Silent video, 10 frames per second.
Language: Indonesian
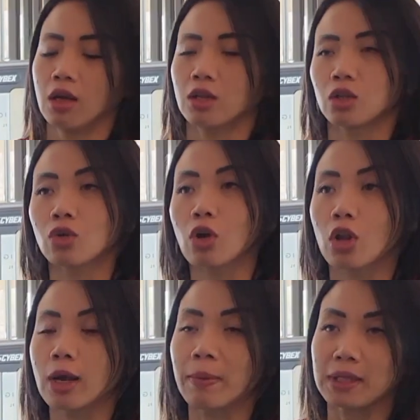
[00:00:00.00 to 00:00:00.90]
itu kalau
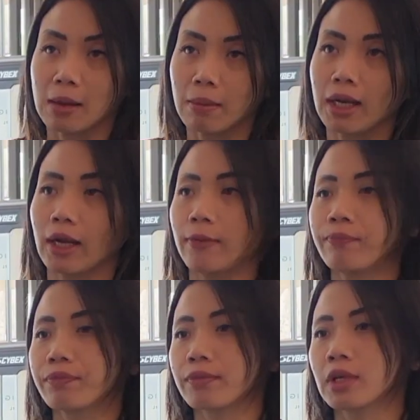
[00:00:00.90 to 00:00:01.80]
yang pertama ya
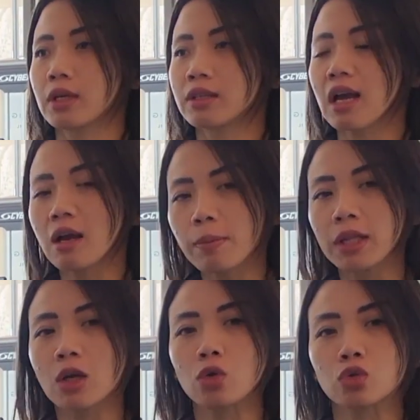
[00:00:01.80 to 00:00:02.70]
jangan pernah
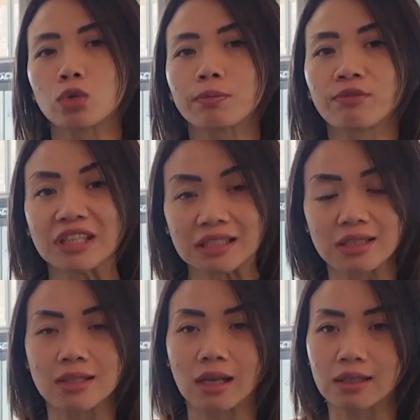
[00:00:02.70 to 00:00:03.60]
takut untuk fitness
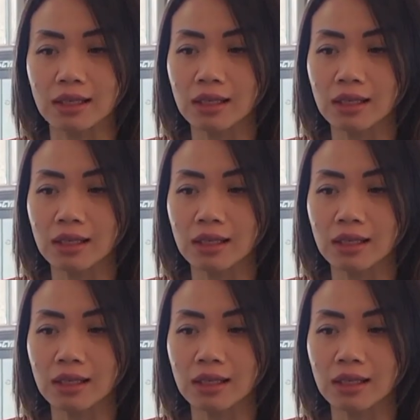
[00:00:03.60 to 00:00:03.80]
karena